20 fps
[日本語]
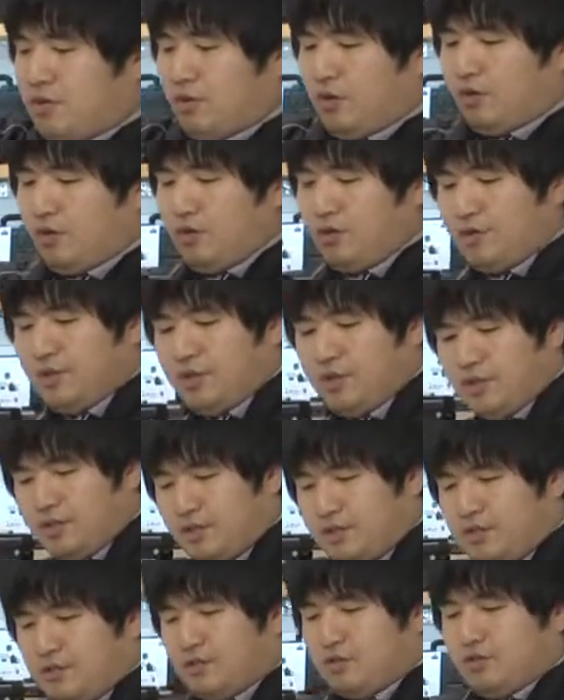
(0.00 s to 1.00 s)
この
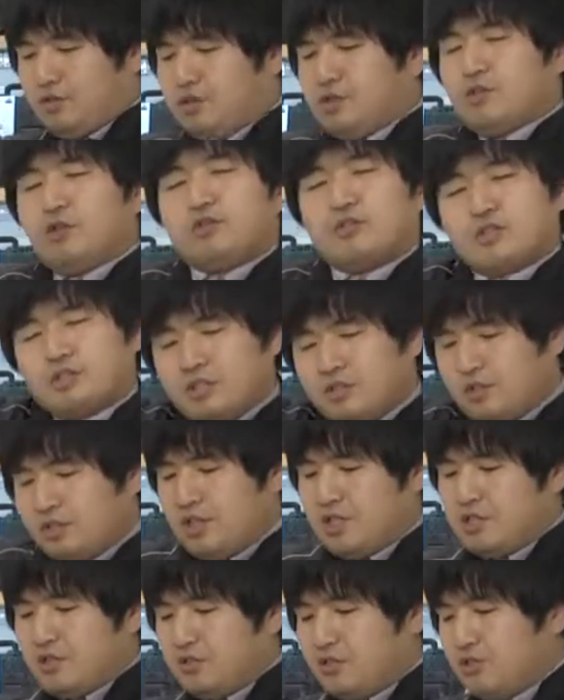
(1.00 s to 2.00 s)
4つの
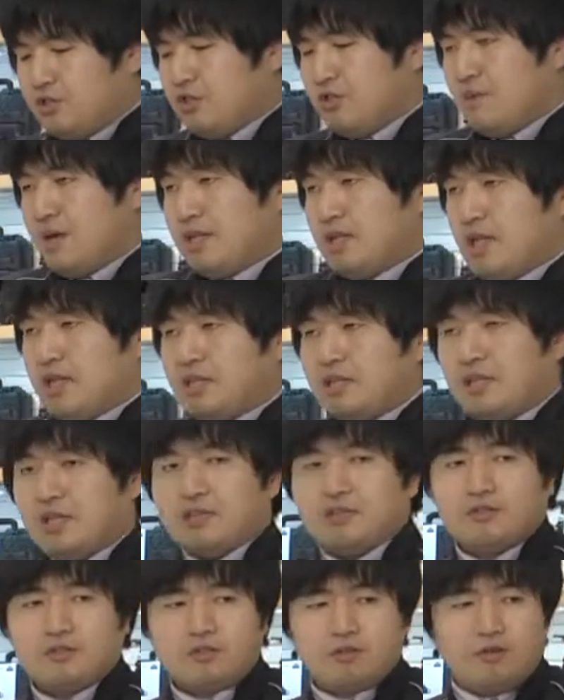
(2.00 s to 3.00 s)
ネジを緩めていた
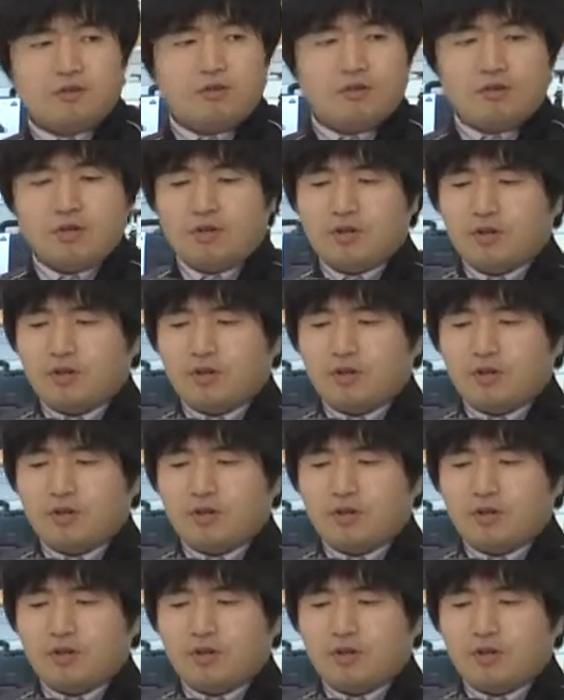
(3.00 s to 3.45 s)
だくと